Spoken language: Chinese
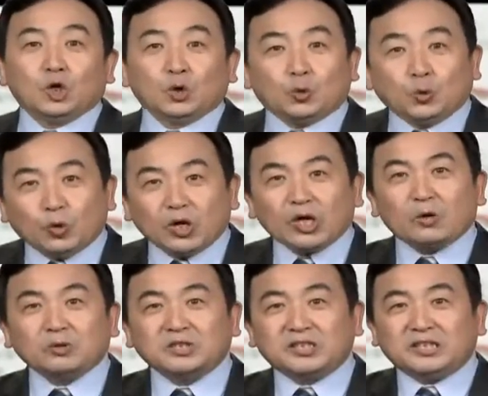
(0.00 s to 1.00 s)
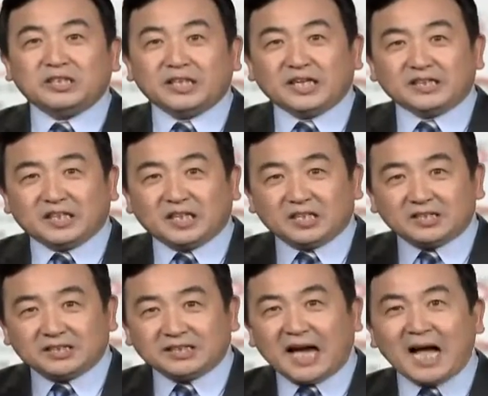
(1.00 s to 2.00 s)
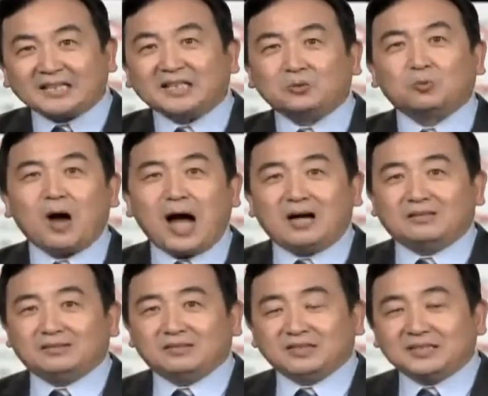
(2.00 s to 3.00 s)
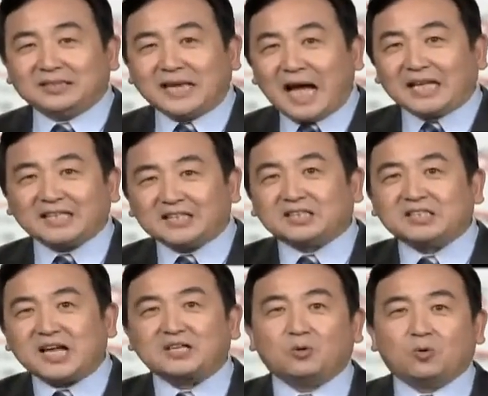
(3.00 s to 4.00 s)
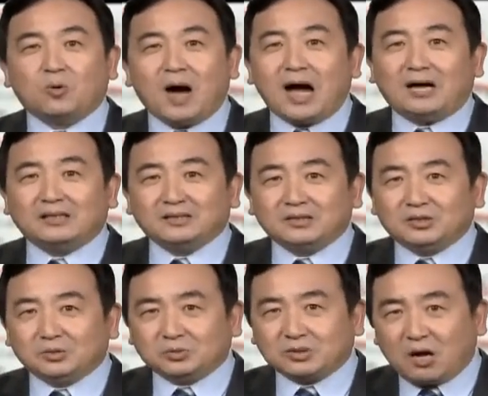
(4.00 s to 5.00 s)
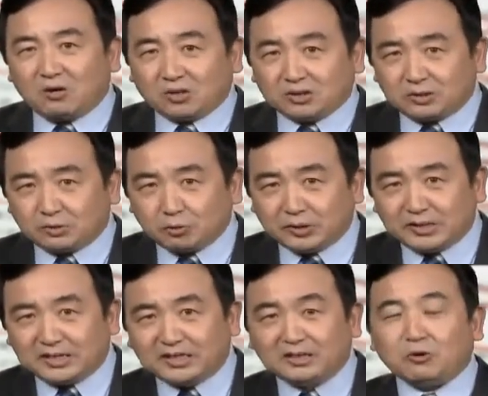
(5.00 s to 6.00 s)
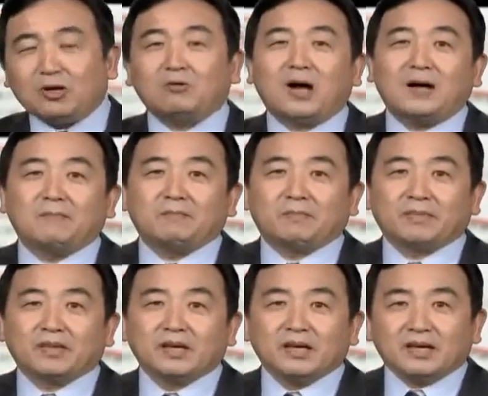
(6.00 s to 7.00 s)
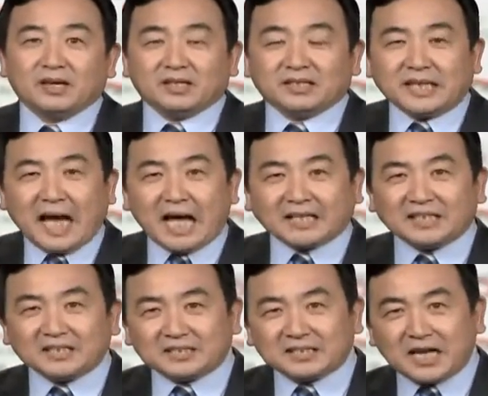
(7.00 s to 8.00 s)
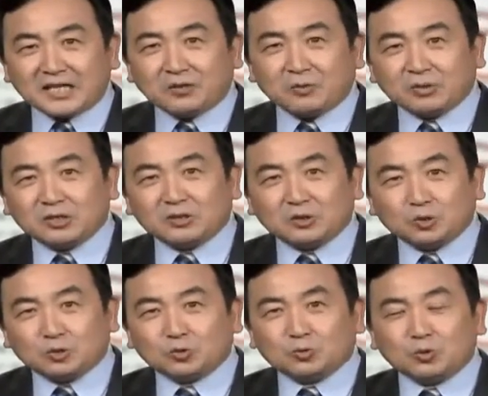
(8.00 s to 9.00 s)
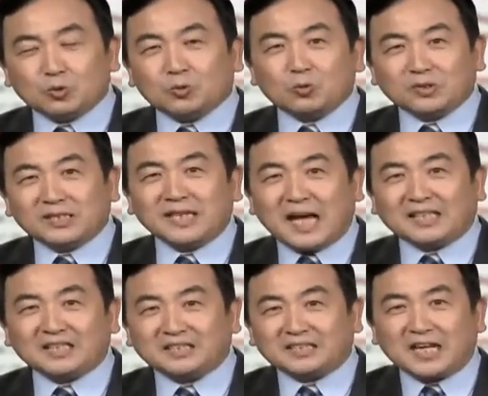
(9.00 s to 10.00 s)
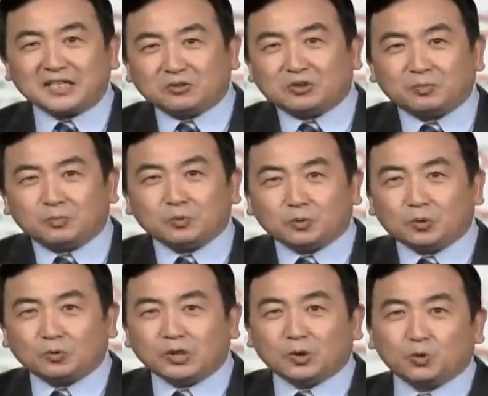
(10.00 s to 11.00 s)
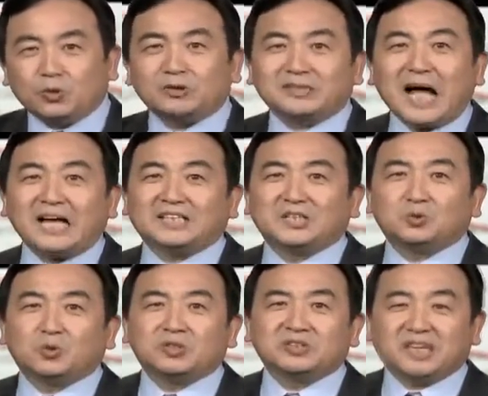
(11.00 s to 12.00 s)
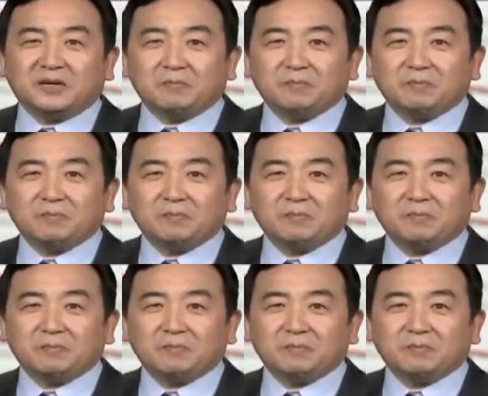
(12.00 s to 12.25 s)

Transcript: 国有企业的家庭化、家庭占有化就到了最极端化。家庭占有中，中共的家庭占有着不同的大型国营企业，